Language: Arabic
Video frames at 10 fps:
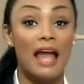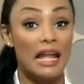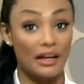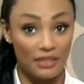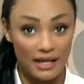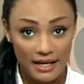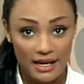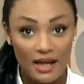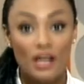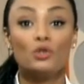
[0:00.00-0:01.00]

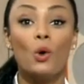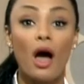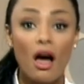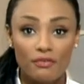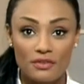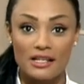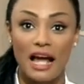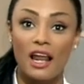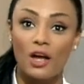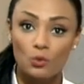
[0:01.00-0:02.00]
الأكثرية تحافظ
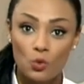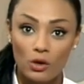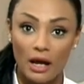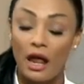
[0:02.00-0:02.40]
على حقوق